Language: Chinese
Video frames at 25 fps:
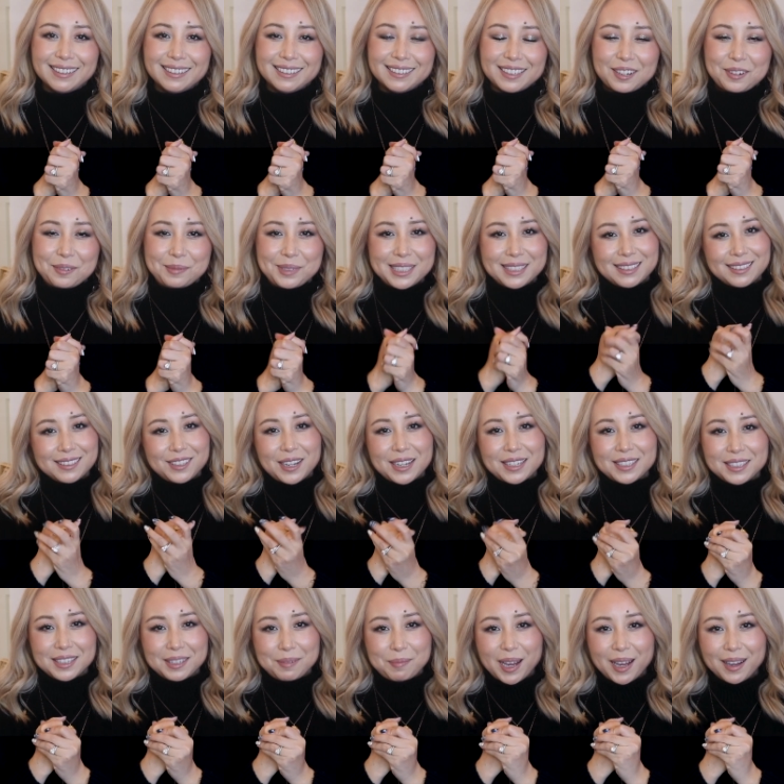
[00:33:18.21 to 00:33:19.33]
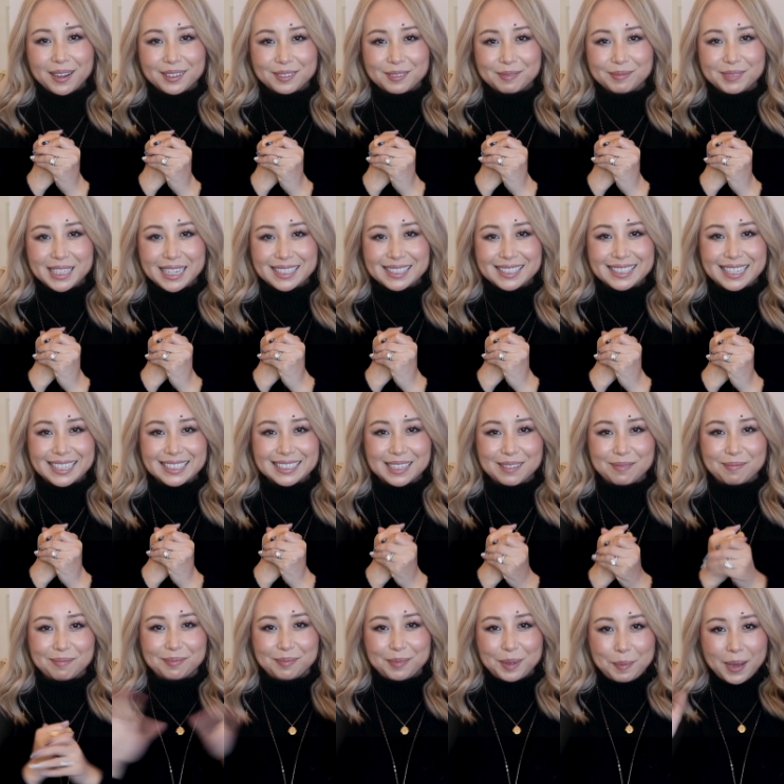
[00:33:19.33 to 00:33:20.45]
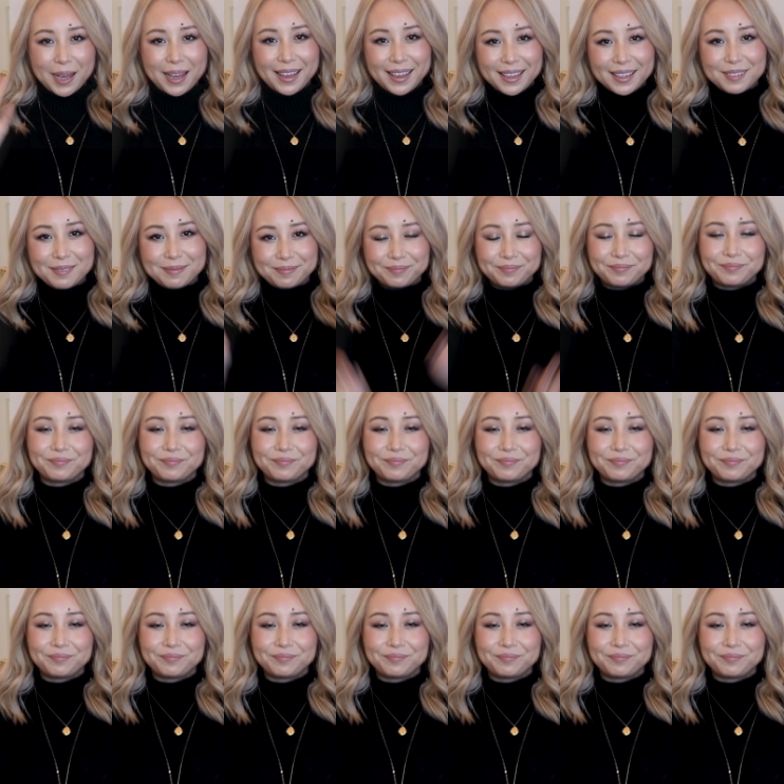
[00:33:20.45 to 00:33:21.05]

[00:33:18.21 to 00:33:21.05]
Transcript: 那我们这次就到这里吧，我们下次再见，拜拜。